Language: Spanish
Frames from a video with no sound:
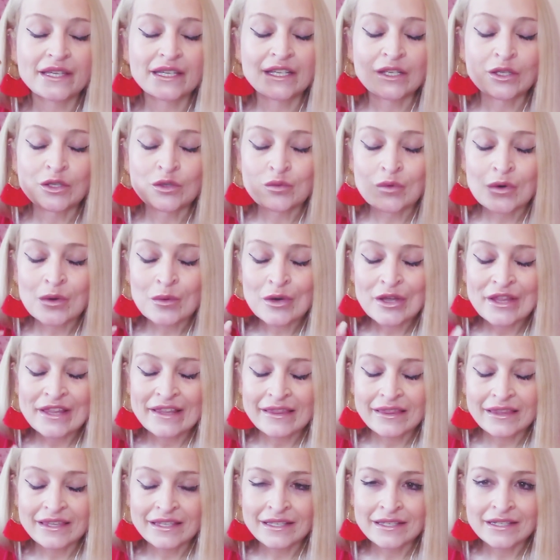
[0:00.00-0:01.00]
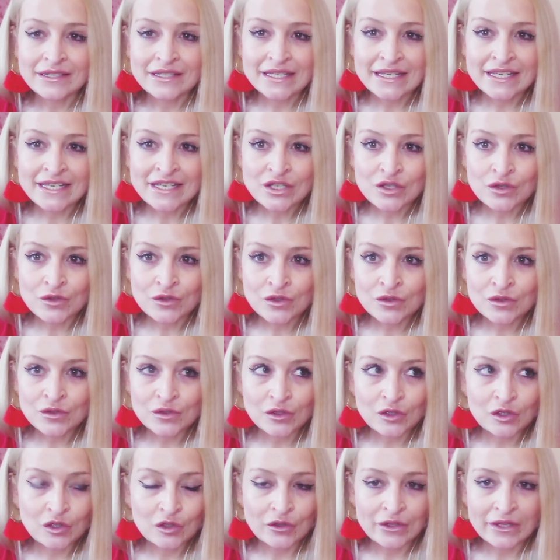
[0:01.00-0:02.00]
que os vuelvo a decir, son,
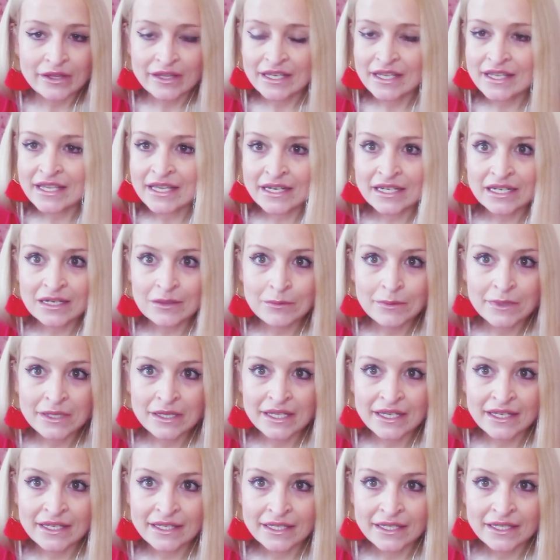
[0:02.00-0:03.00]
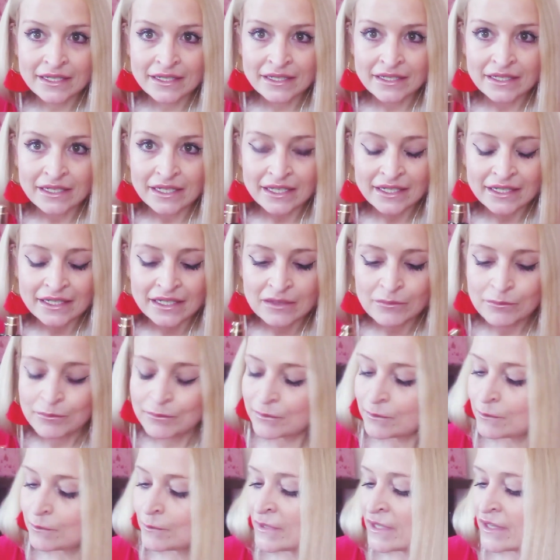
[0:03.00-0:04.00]
os lo decía ya en el, en, el
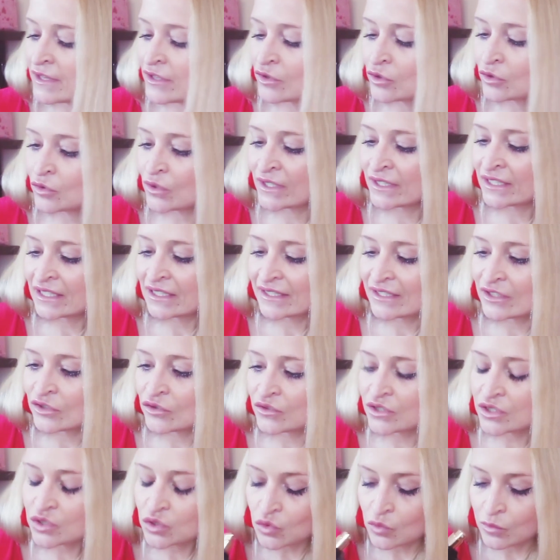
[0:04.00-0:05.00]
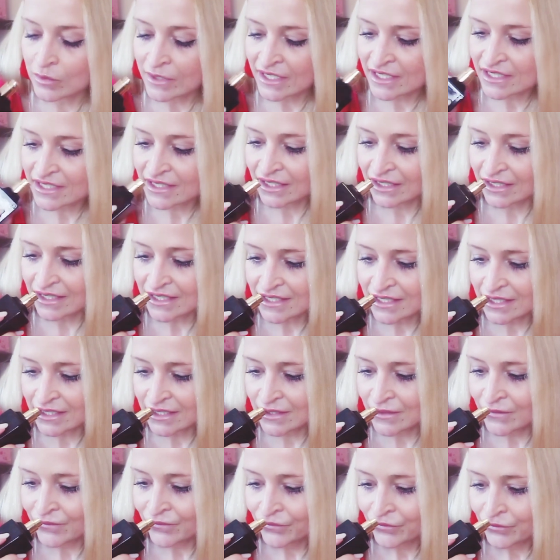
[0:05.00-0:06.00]
vídeo en el que yo descubrí esta casa,
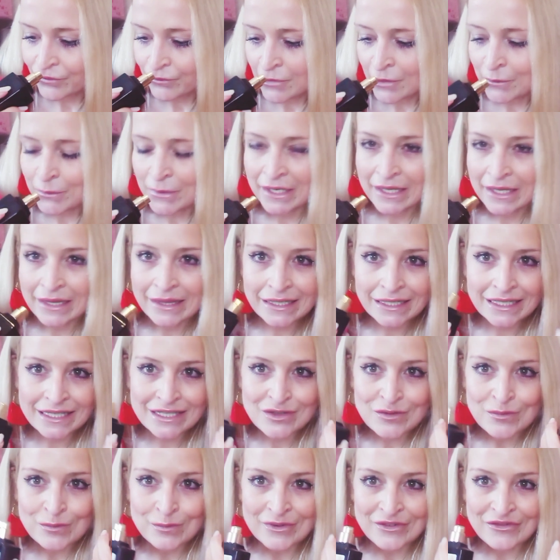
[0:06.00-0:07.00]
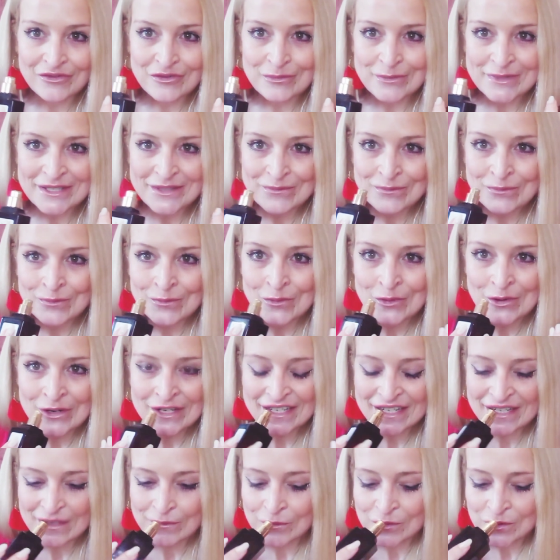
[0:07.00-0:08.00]
que me parece que son perfumes muy
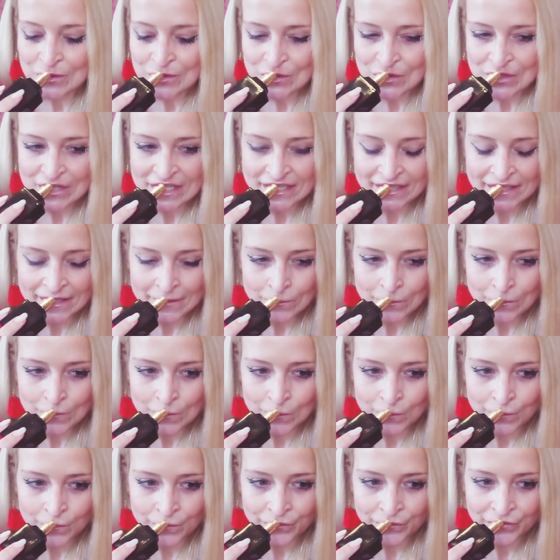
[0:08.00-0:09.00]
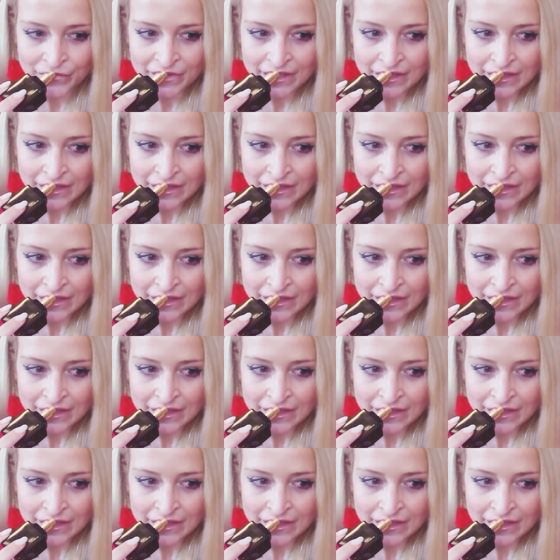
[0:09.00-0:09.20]
cremosos, están, mm,